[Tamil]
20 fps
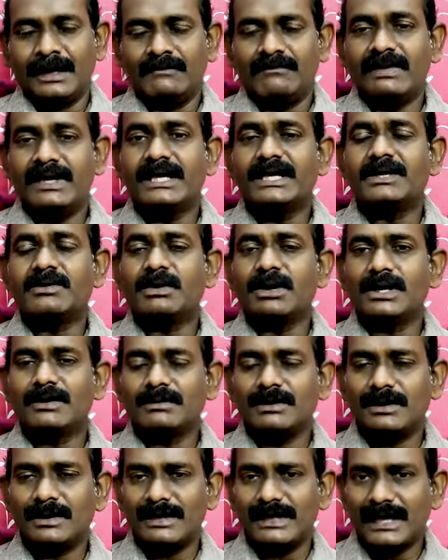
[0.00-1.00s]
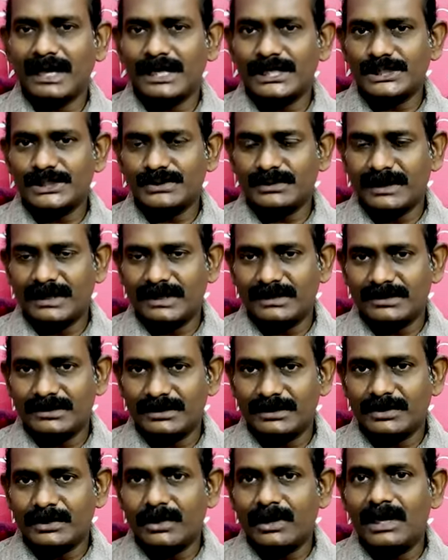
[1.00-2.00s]
வேறு ஒருவருடைய
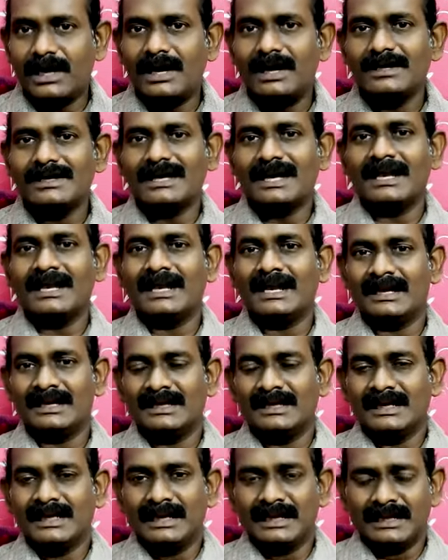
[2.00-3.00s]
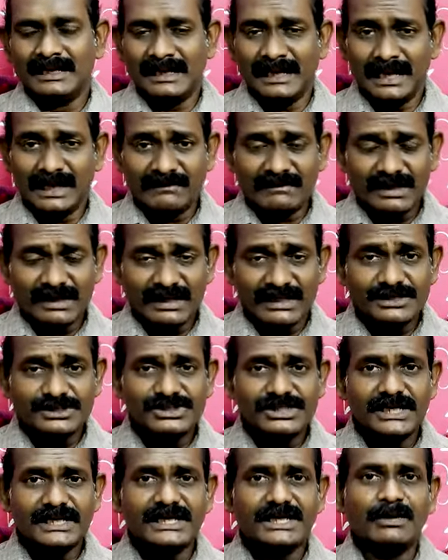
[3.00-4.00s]
ஐஸ்வர்யத்துக்குள்ளாக அல்ல தேவன்
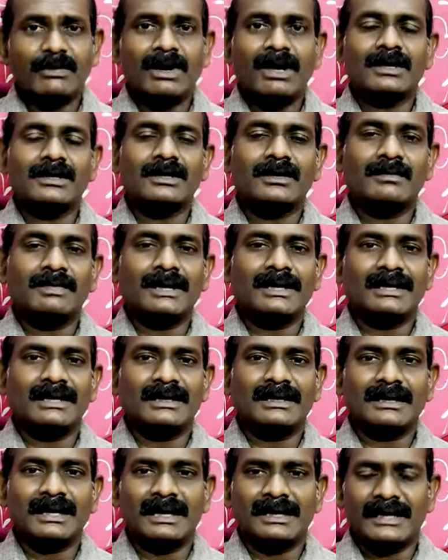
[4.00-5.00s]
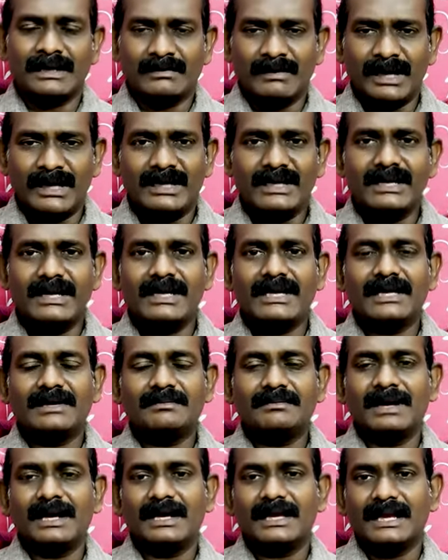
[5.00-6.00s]
இன்றைக்கு வாக்கு பண்ணுகிறார் என் மகனே
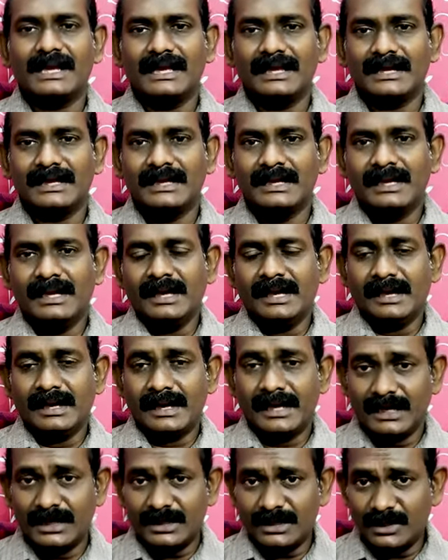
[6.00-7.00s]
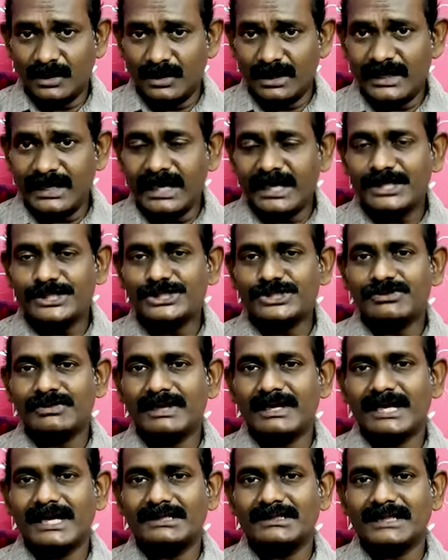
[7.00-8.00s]
என் மகளே என்னுடைய
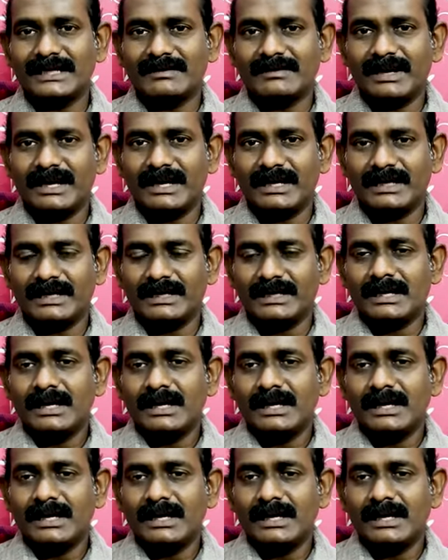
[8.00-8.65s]
ஐஸ்வர்யத்தின்படி